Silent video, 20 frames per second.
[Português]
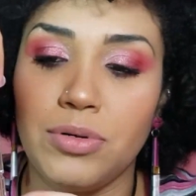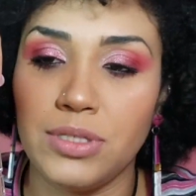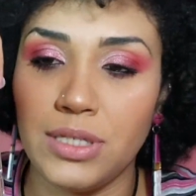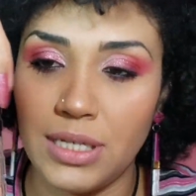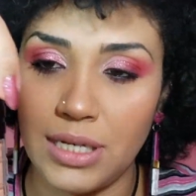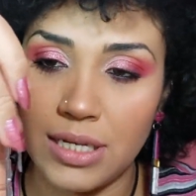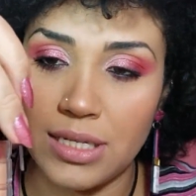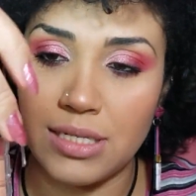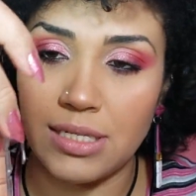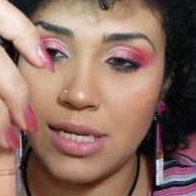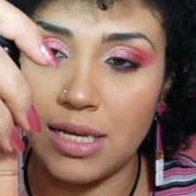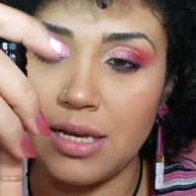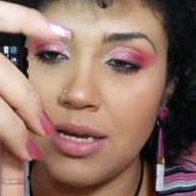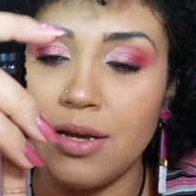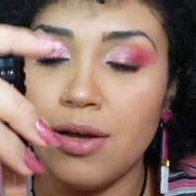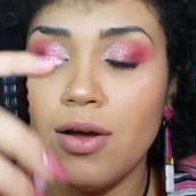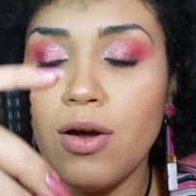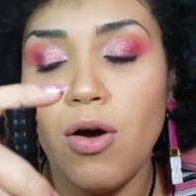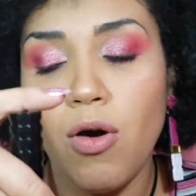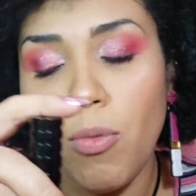poderia
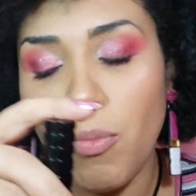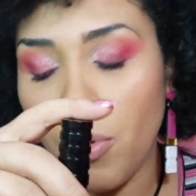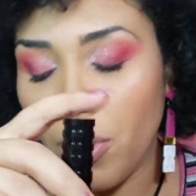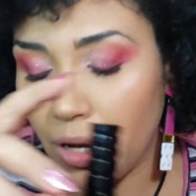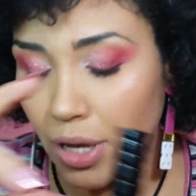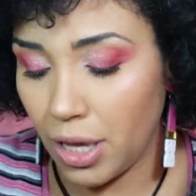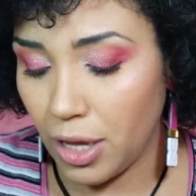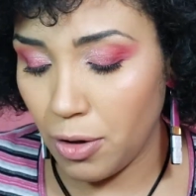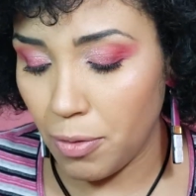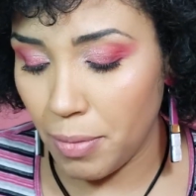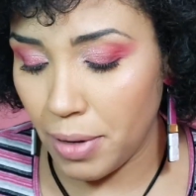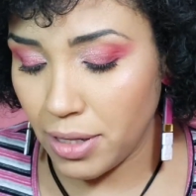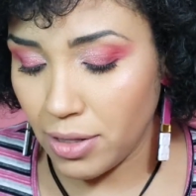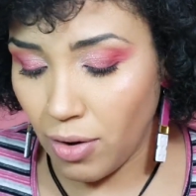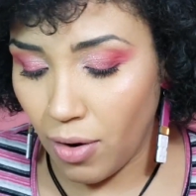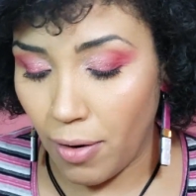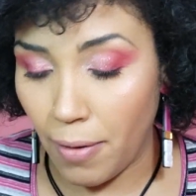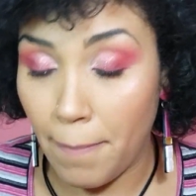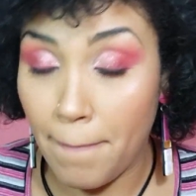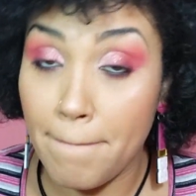ser um pouquinho
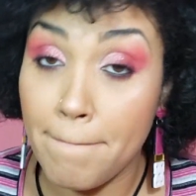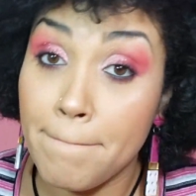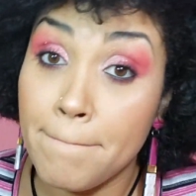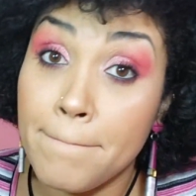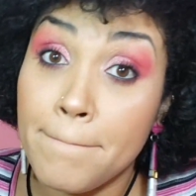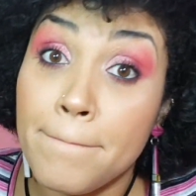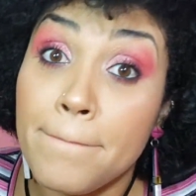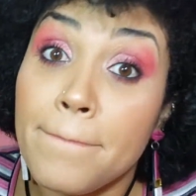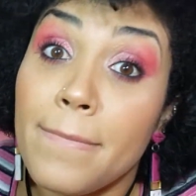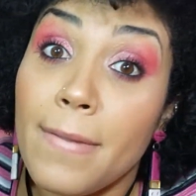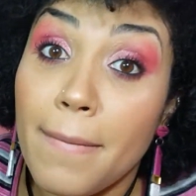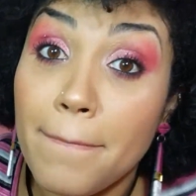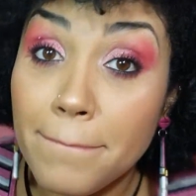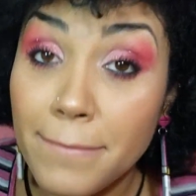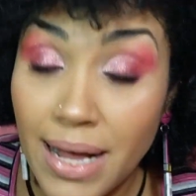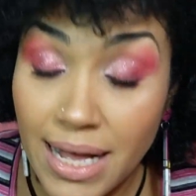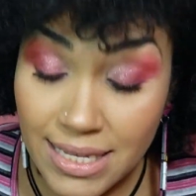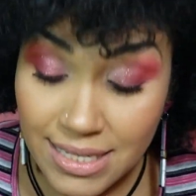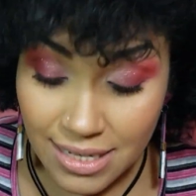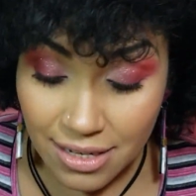menor.
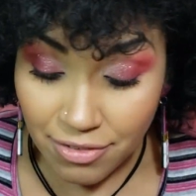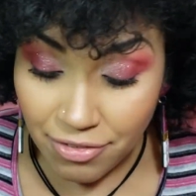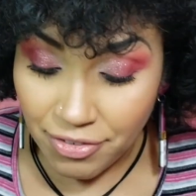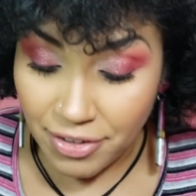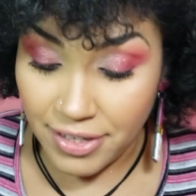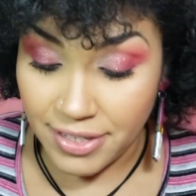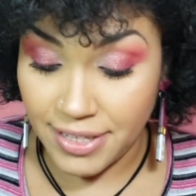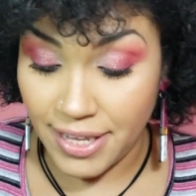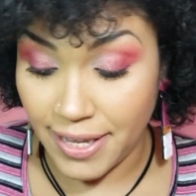Mas enfim,